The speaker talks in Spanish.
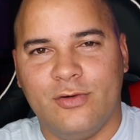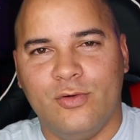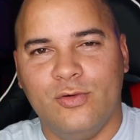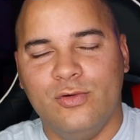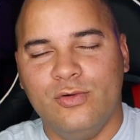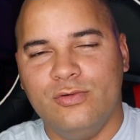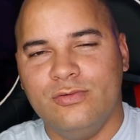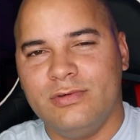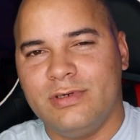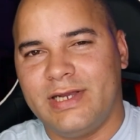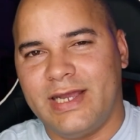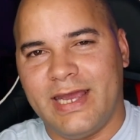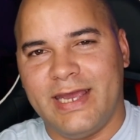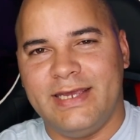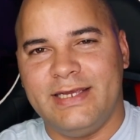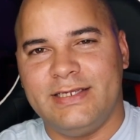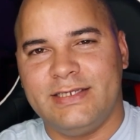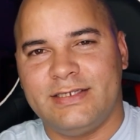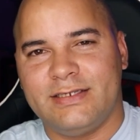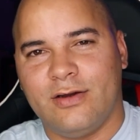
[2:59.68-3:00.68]
un
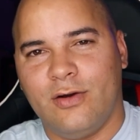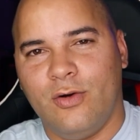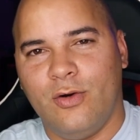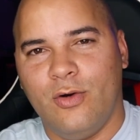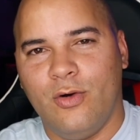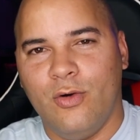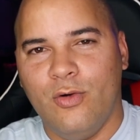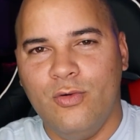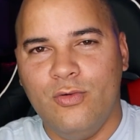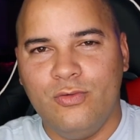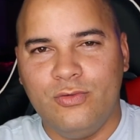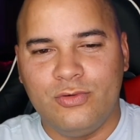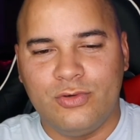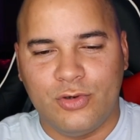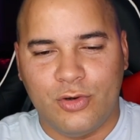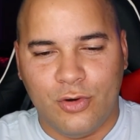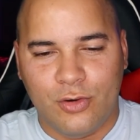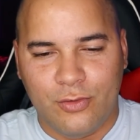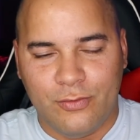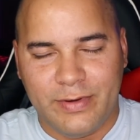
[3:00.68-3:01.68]
case o un
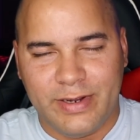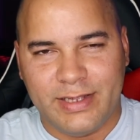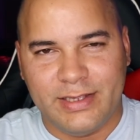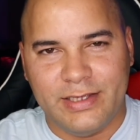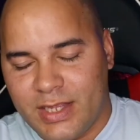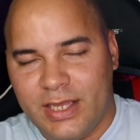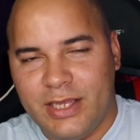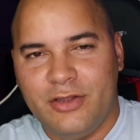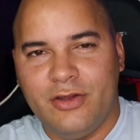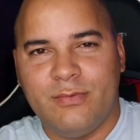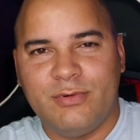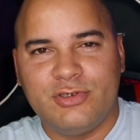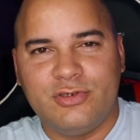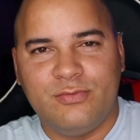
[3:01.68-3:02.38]
cover y yo por